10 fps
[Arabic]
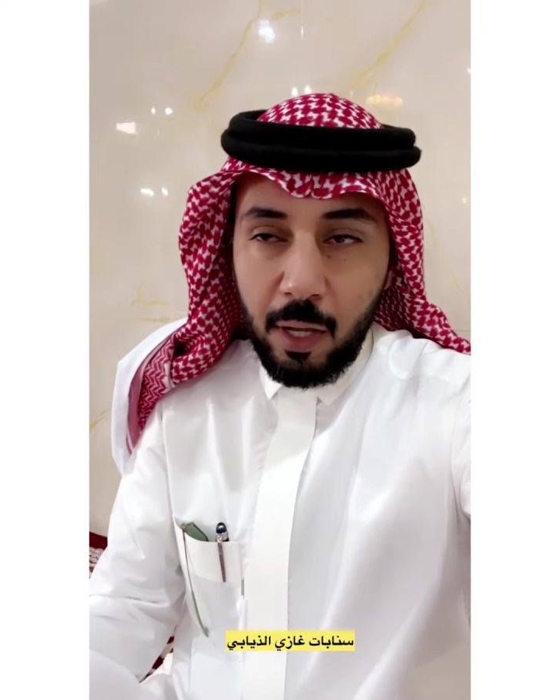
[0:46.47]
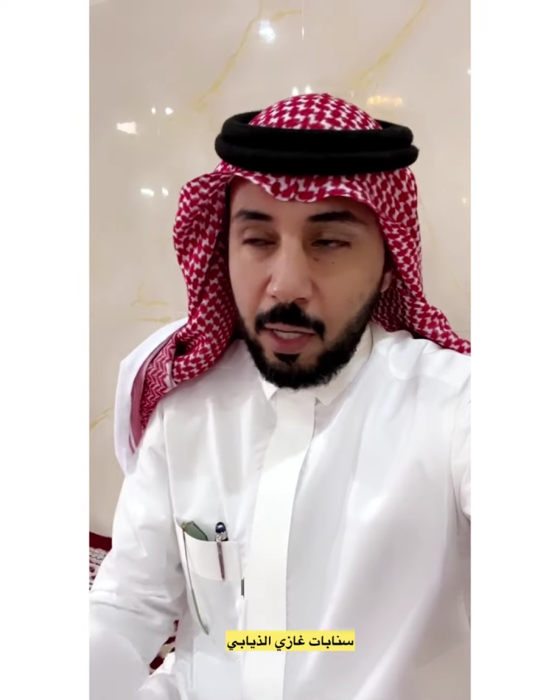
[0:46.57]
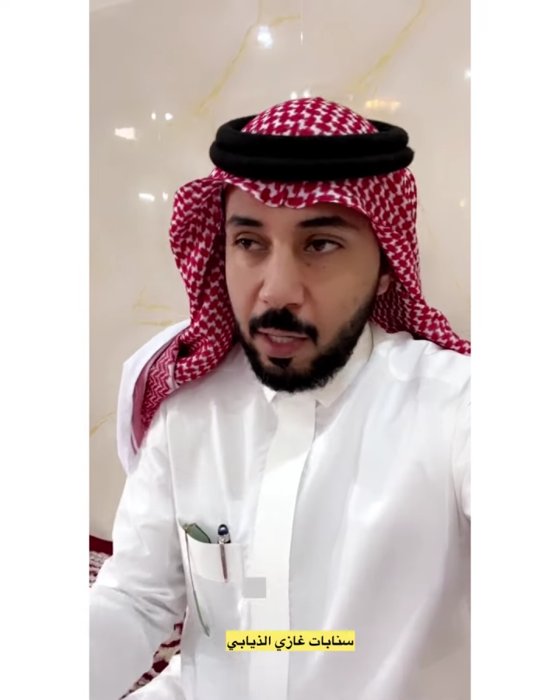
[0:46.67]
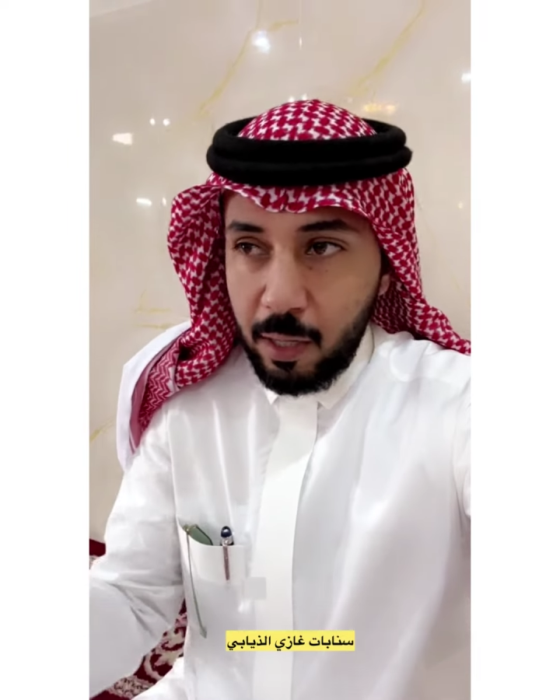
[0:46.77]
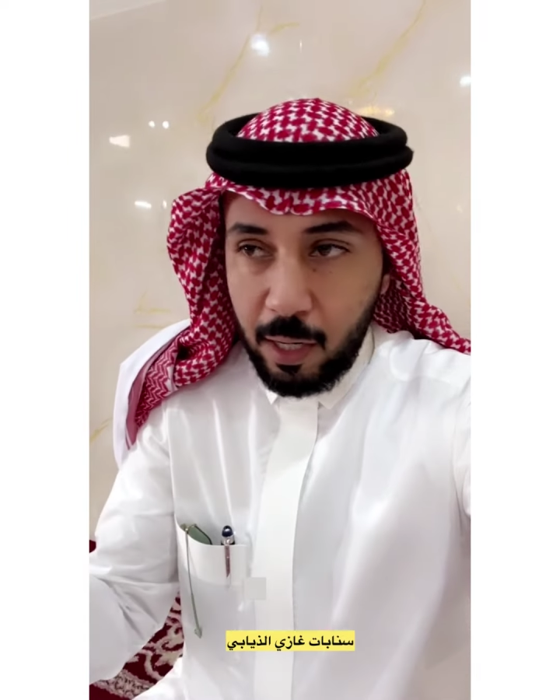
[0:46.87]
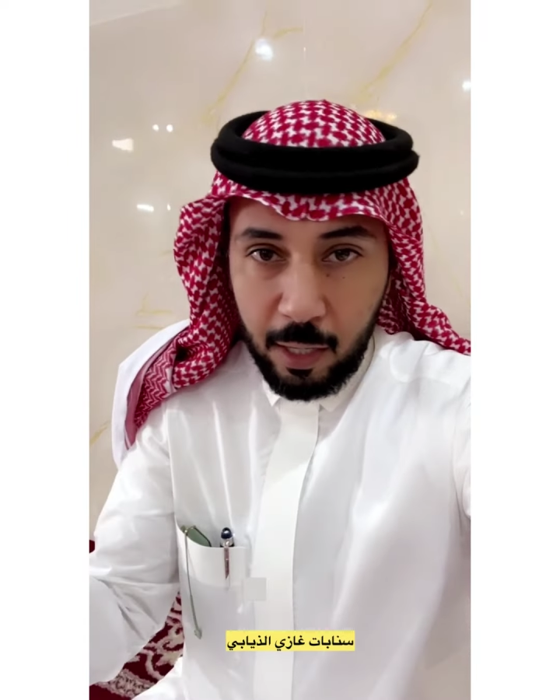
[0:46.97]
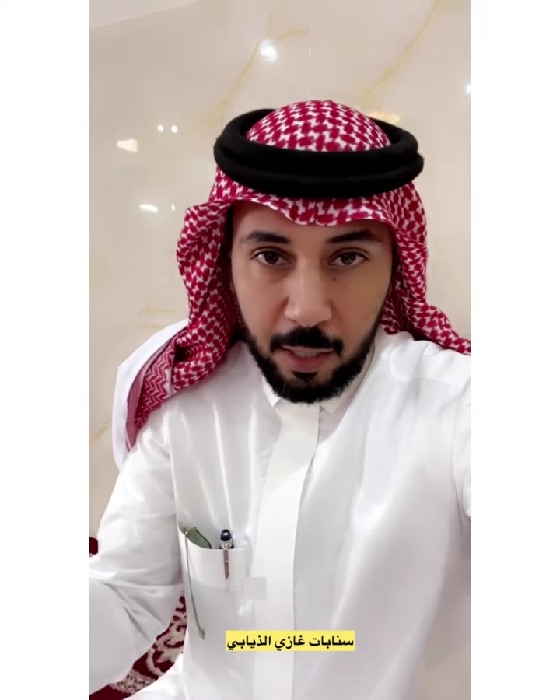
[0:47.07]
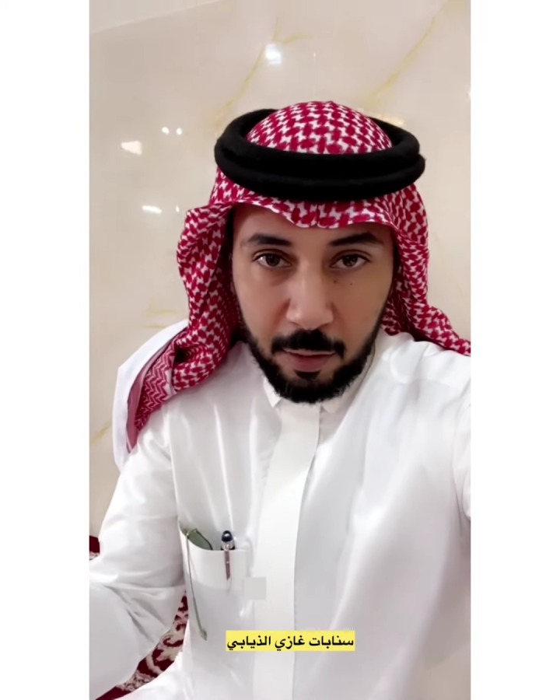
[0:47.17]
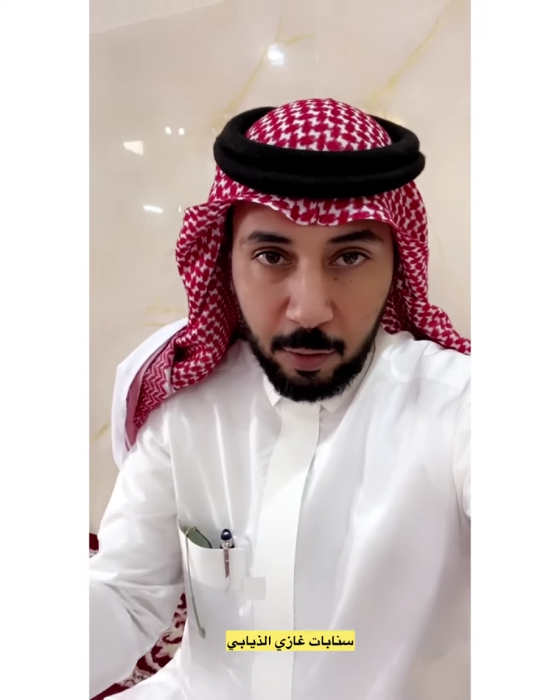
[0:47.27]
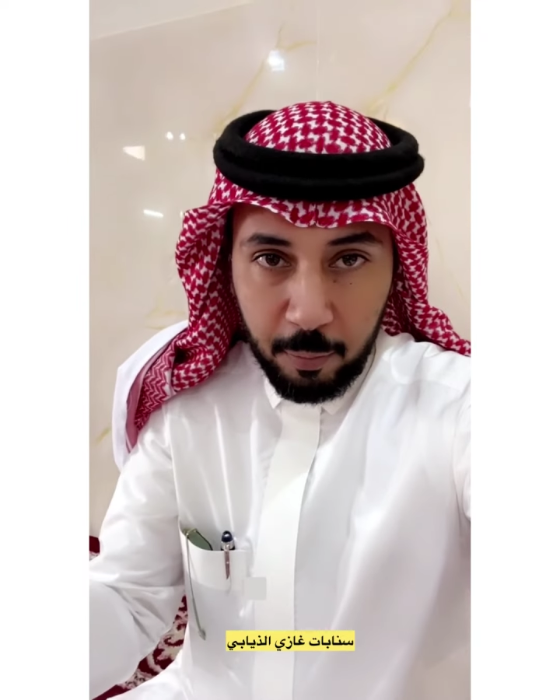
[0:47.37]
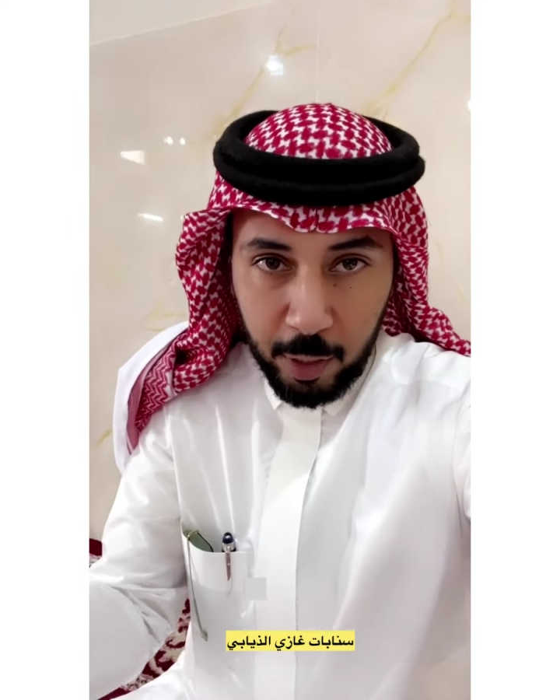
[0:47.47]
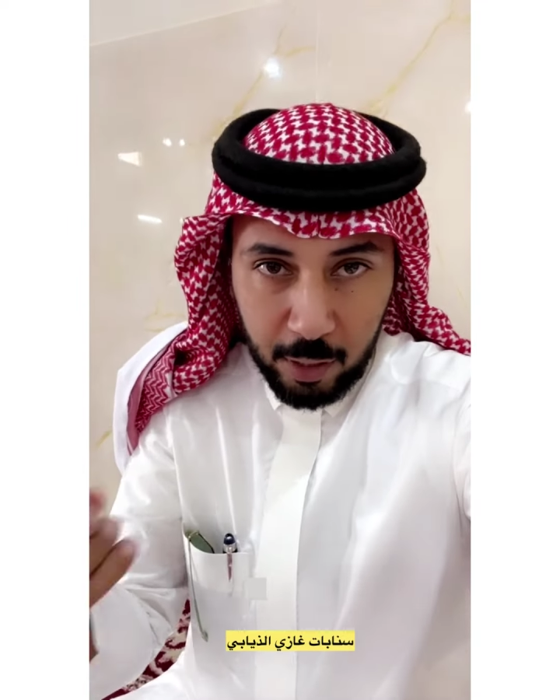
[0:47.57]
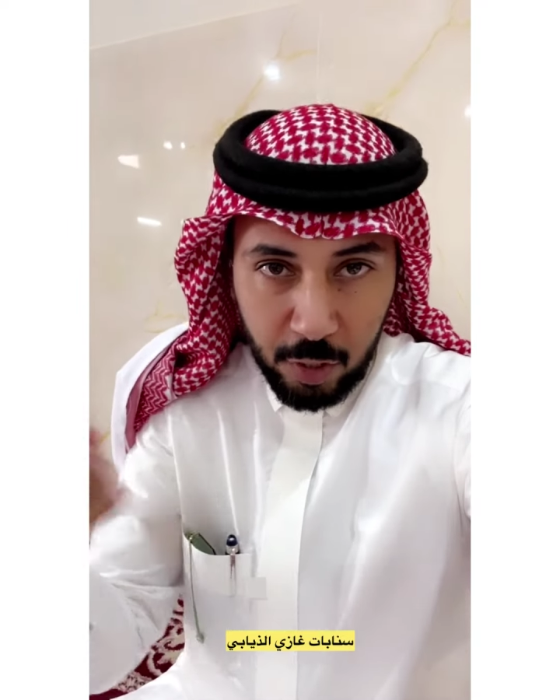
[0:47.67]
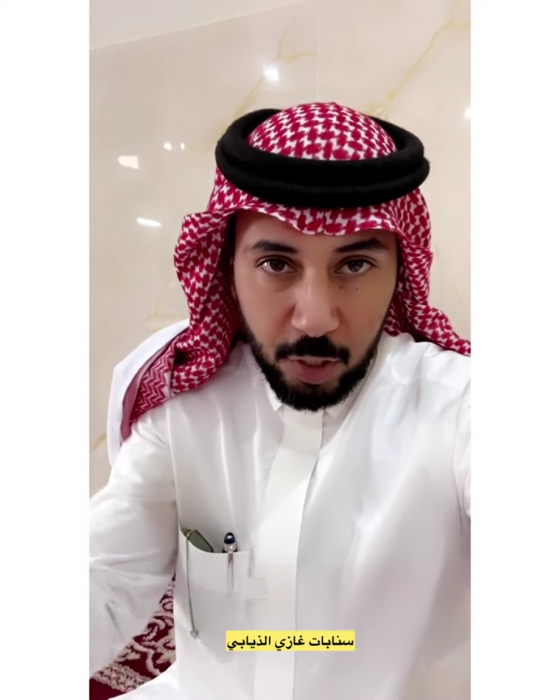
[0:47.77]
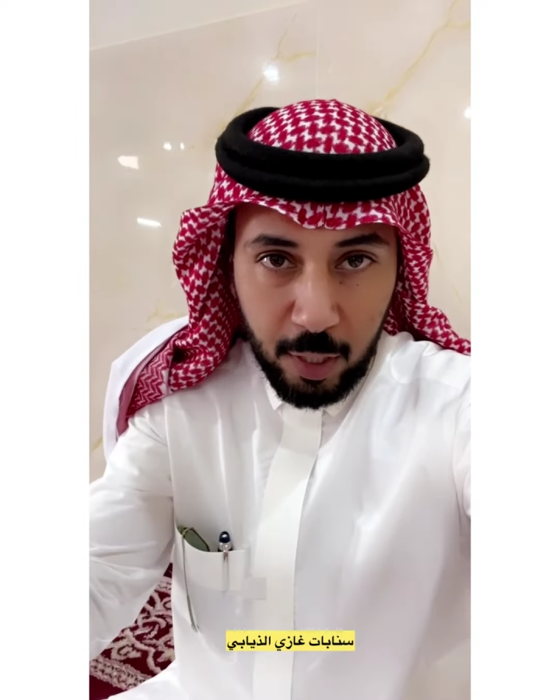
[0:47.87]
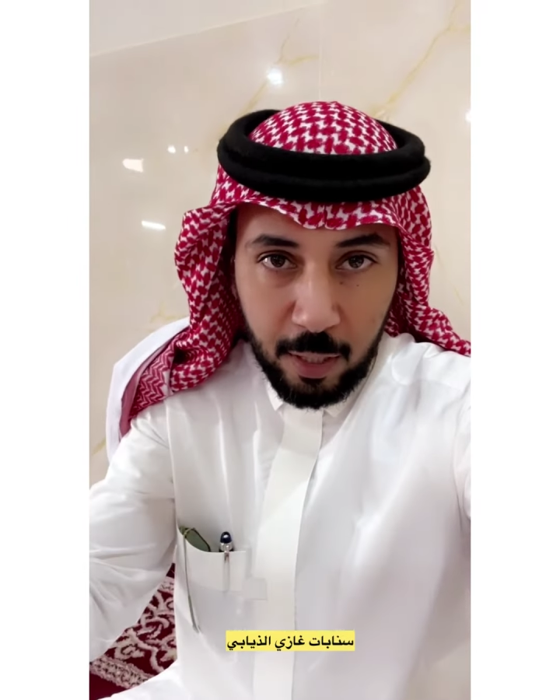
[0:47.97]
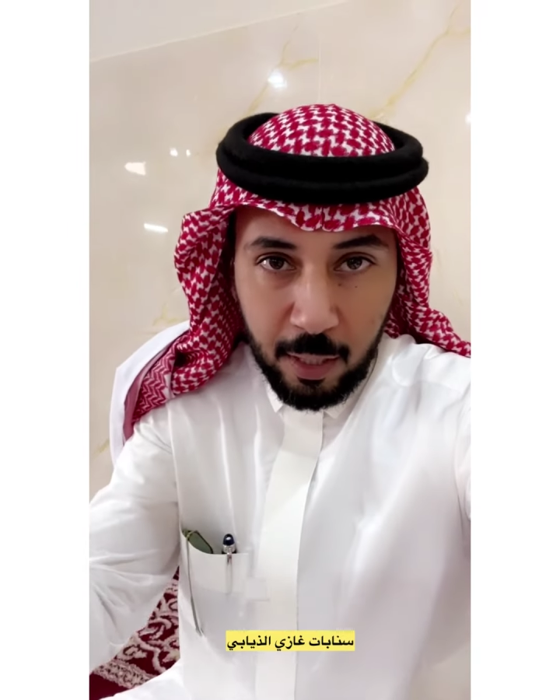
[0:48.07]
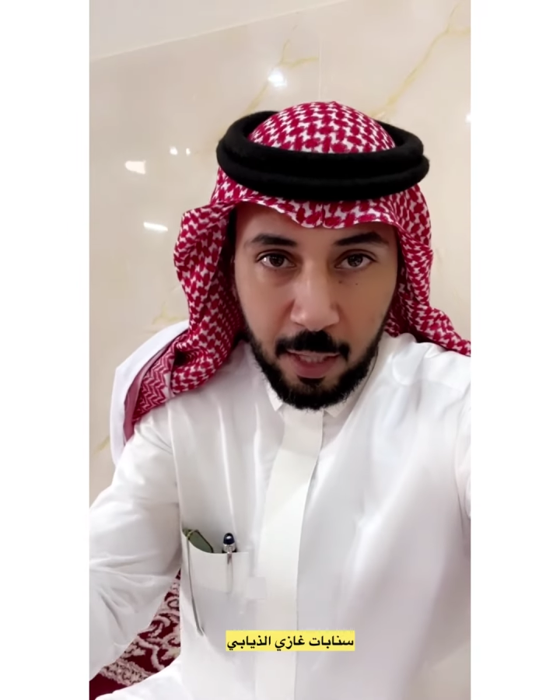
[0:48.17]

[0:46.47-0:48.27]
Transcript: يكثر عينتهم محتاجين